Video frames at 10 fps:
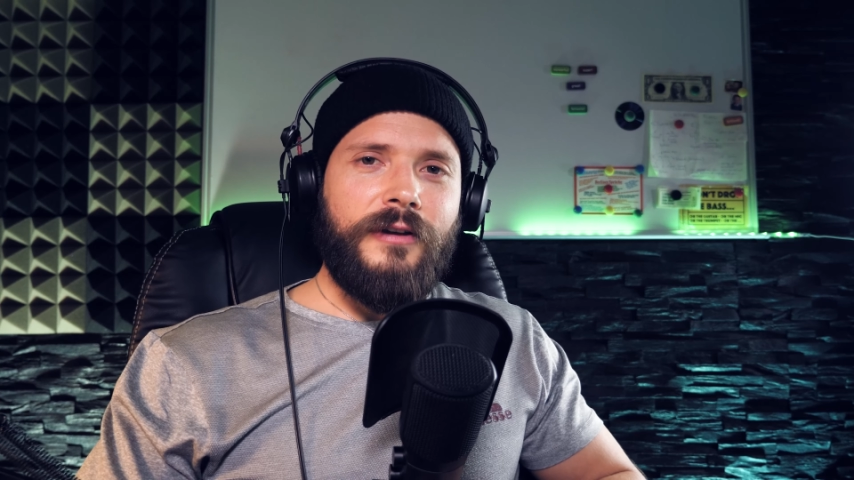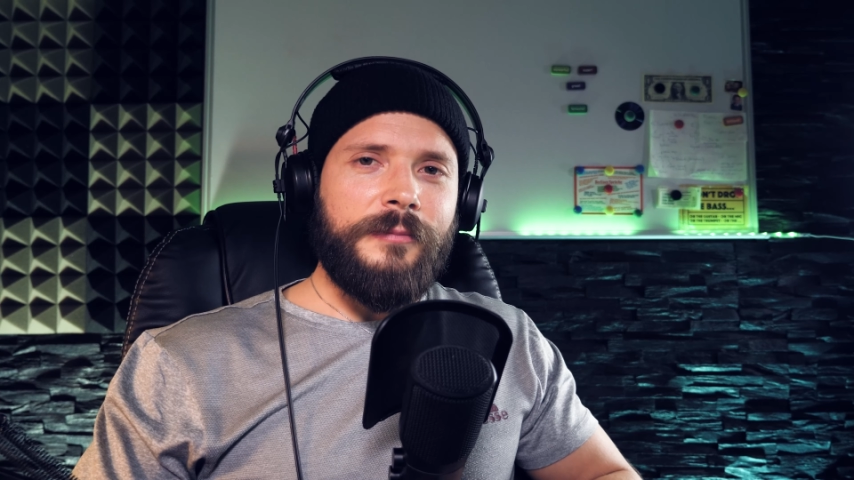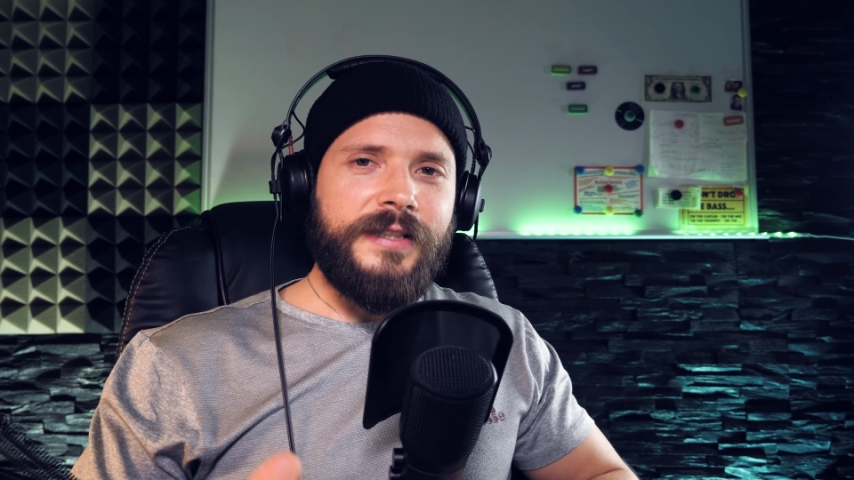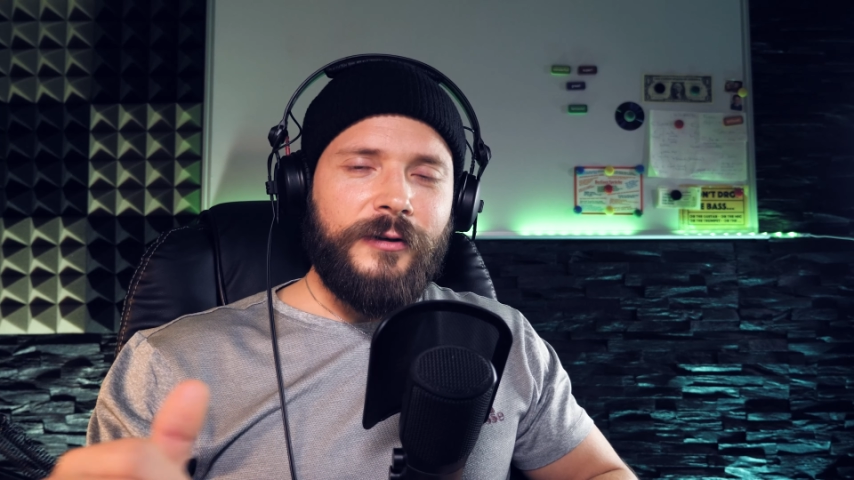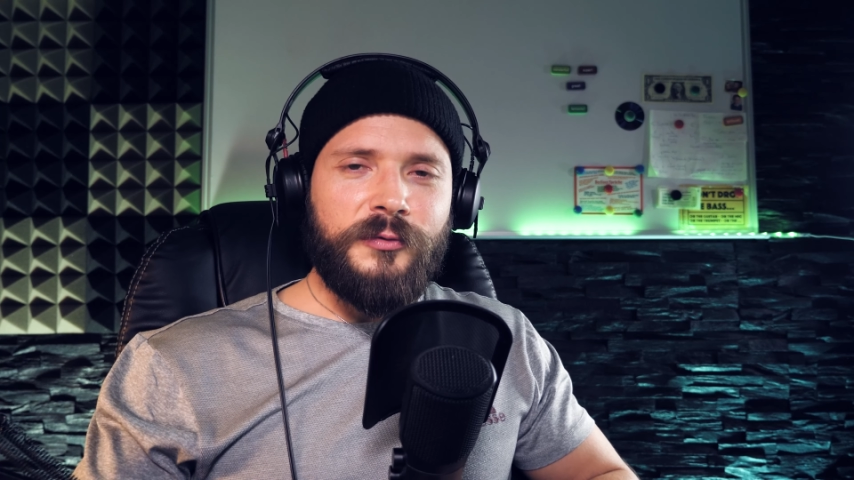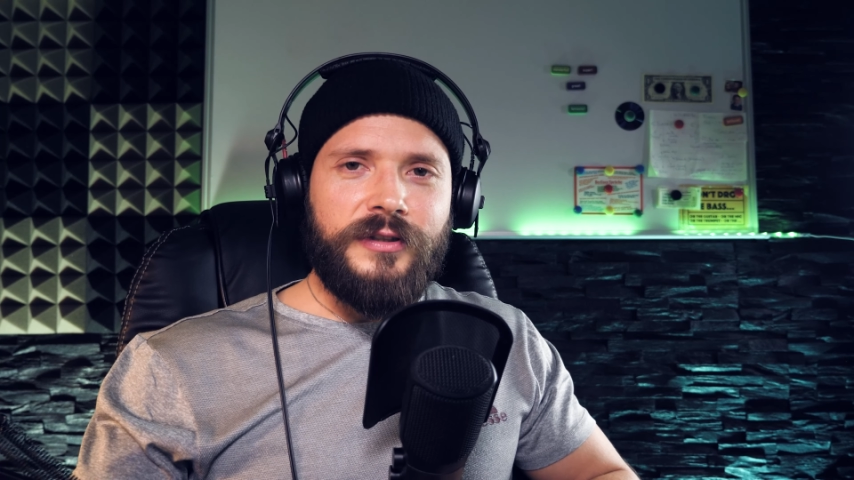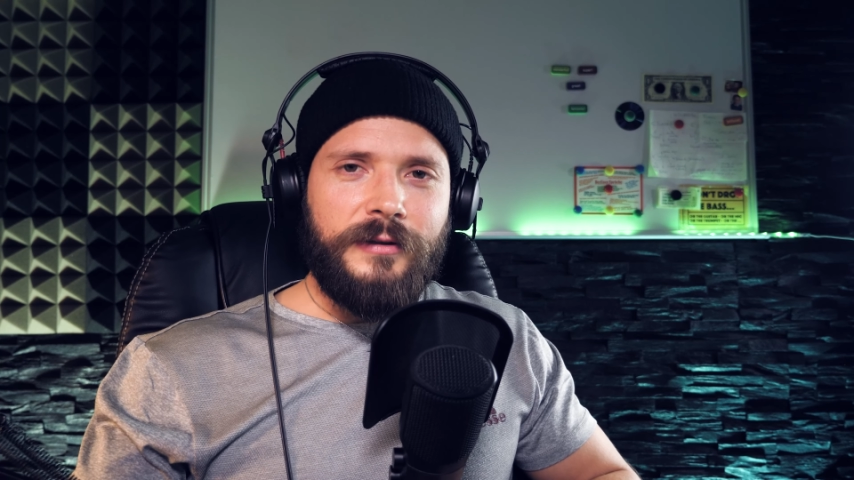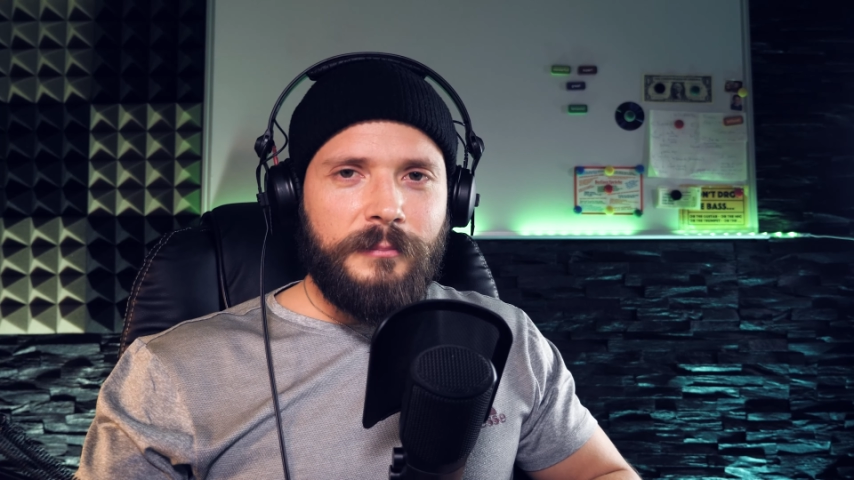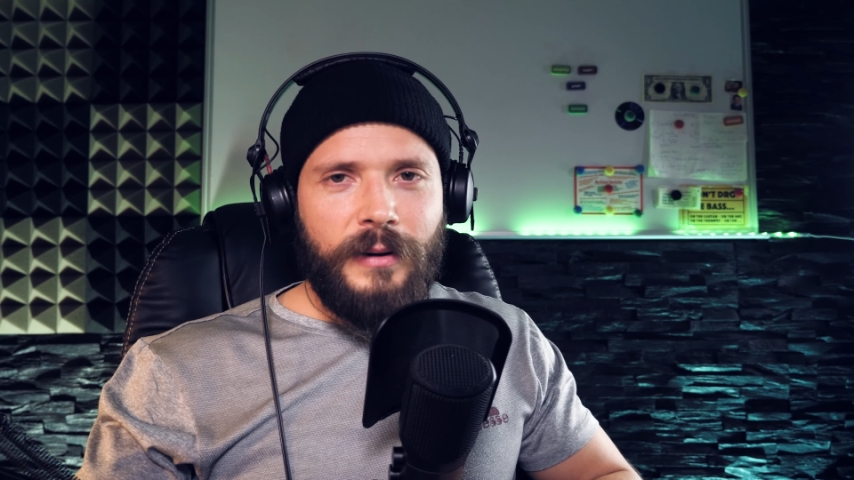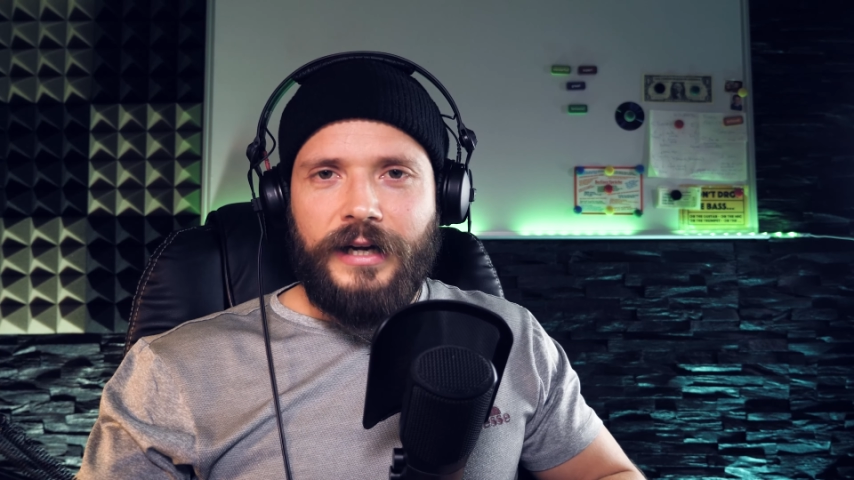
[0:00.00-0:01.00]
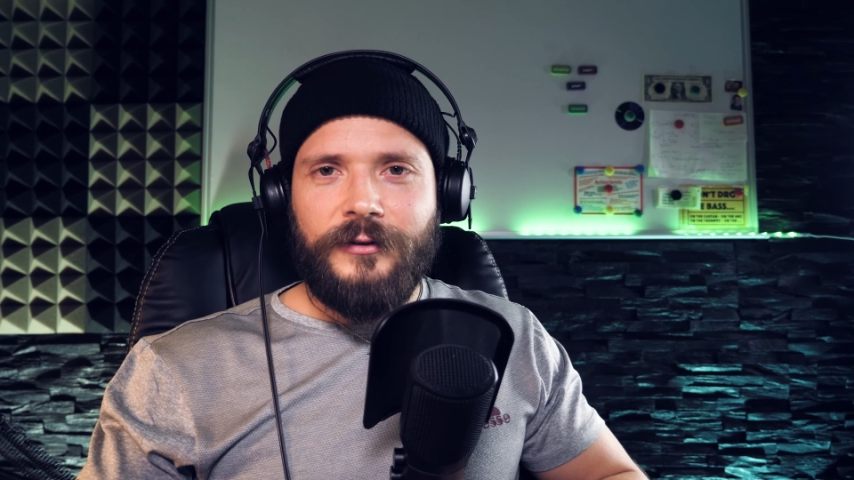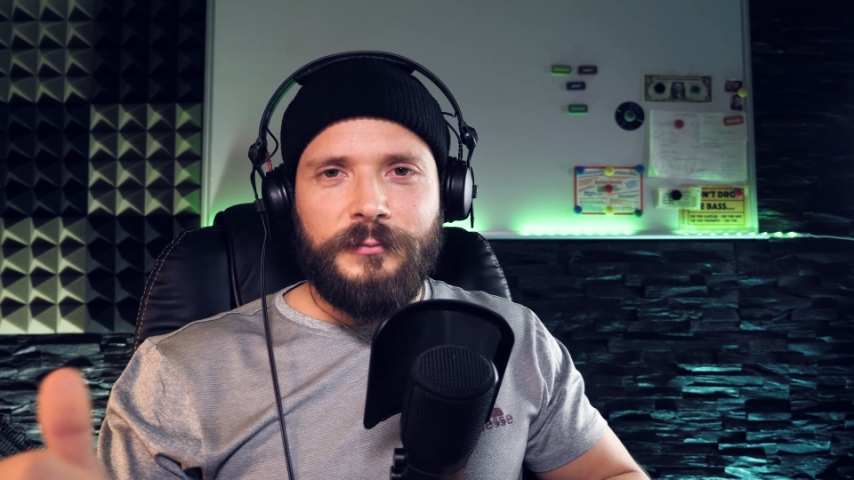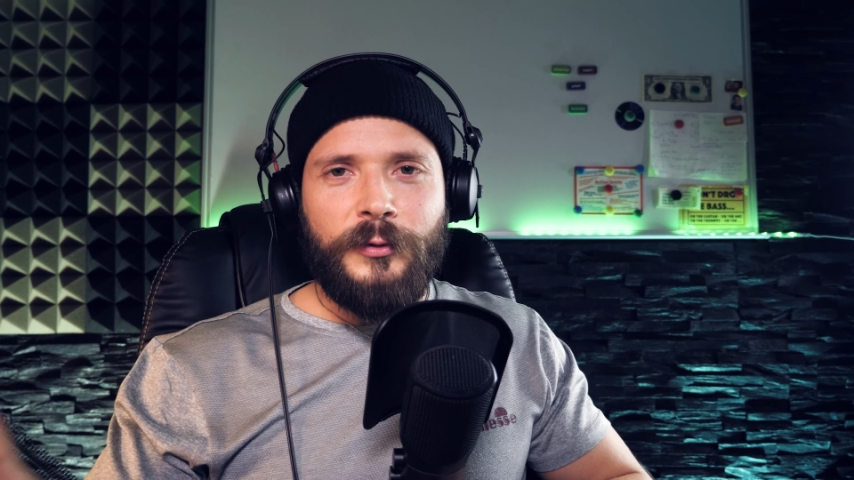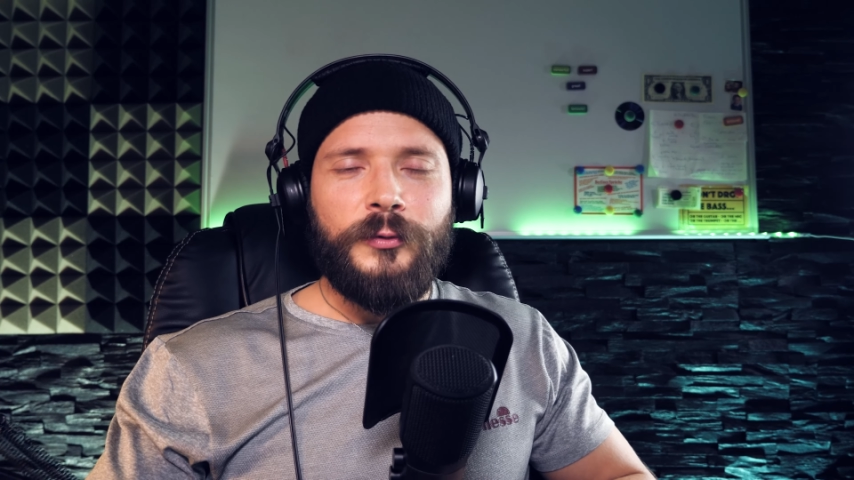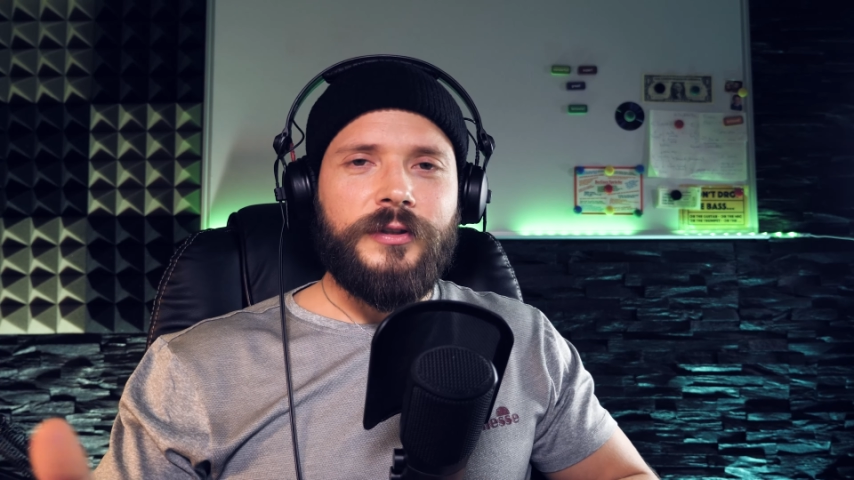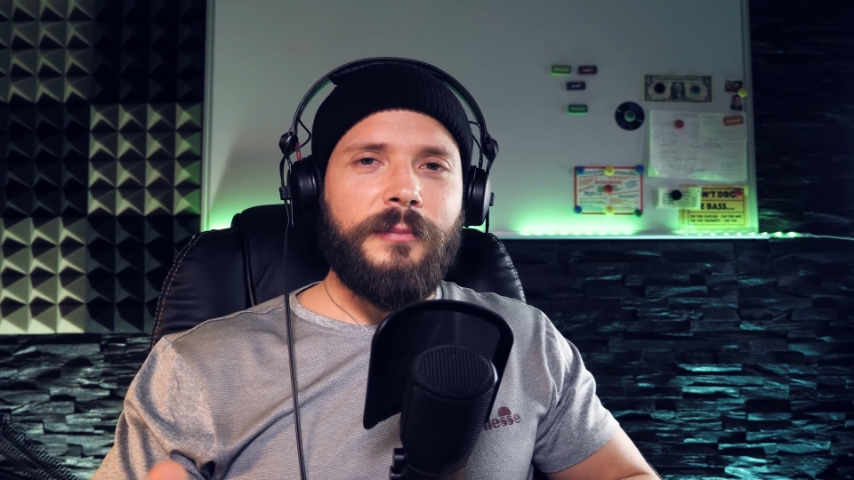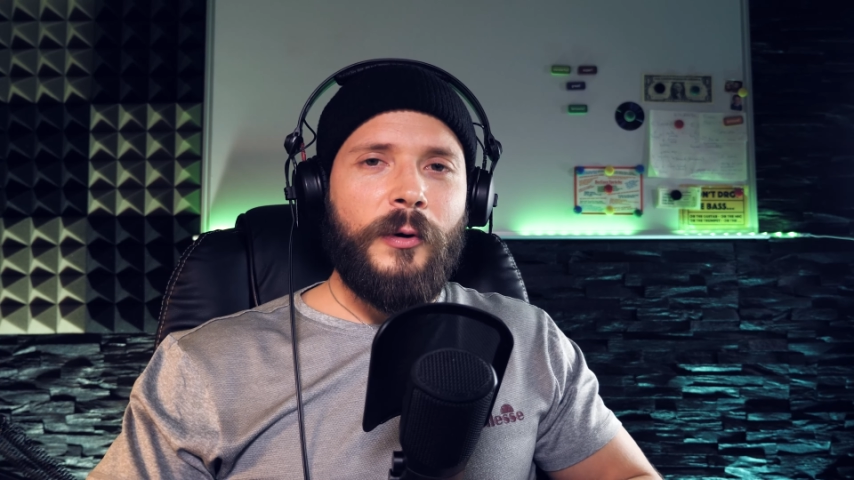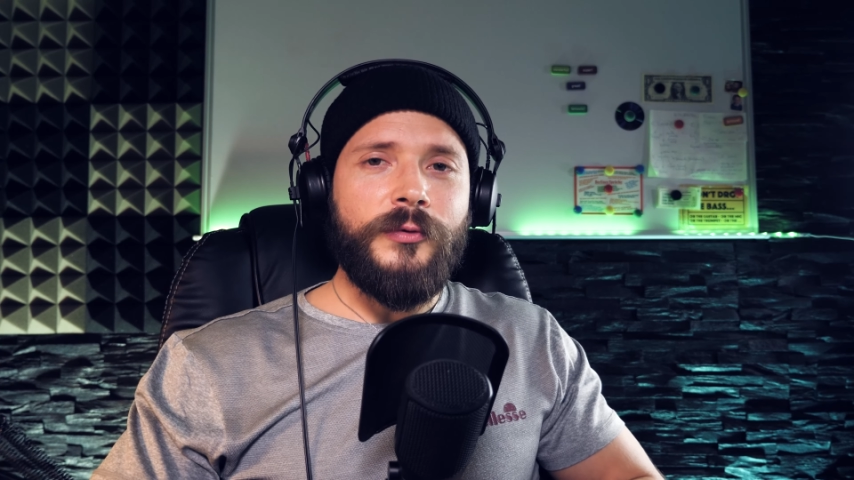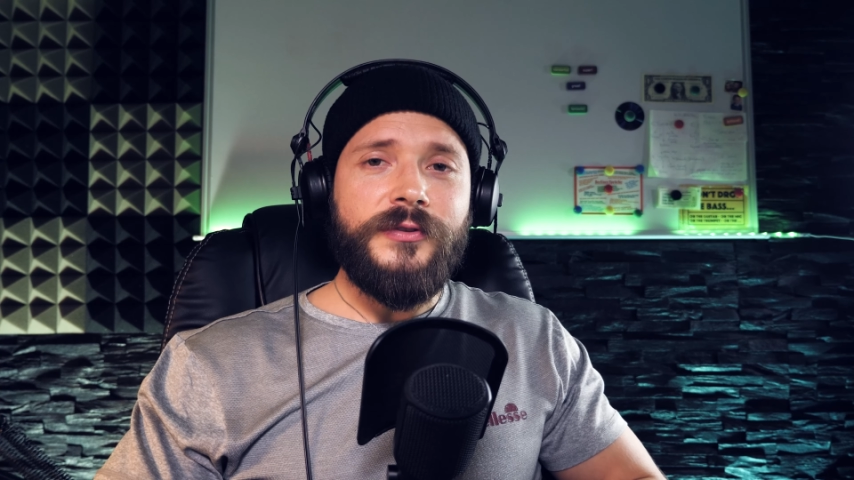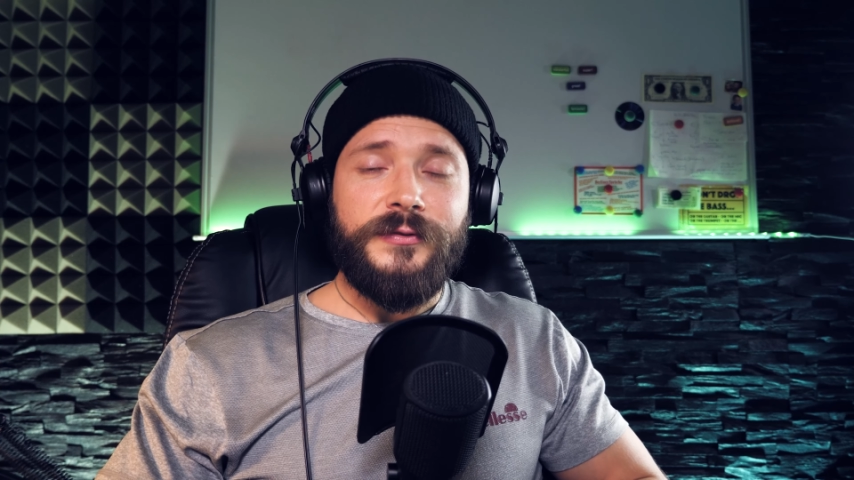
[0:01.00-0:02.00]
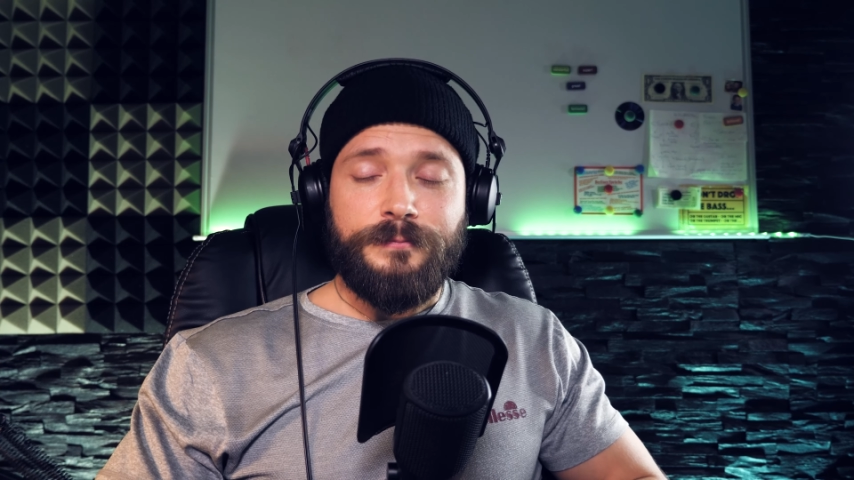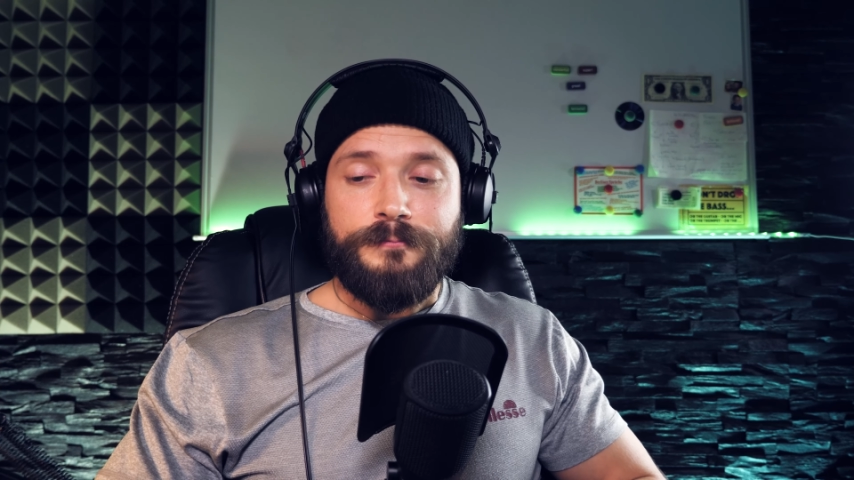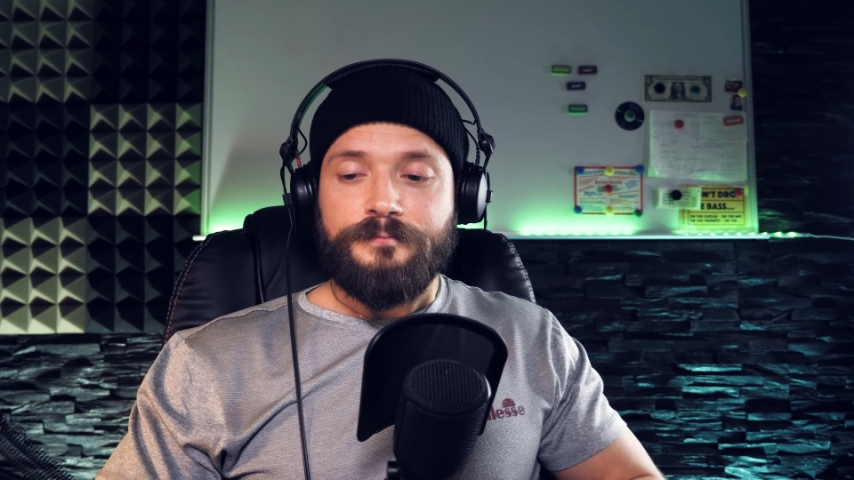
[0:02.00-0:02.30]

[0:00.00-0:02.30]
Wir haben sehr gute Marken und Produkte bei uns.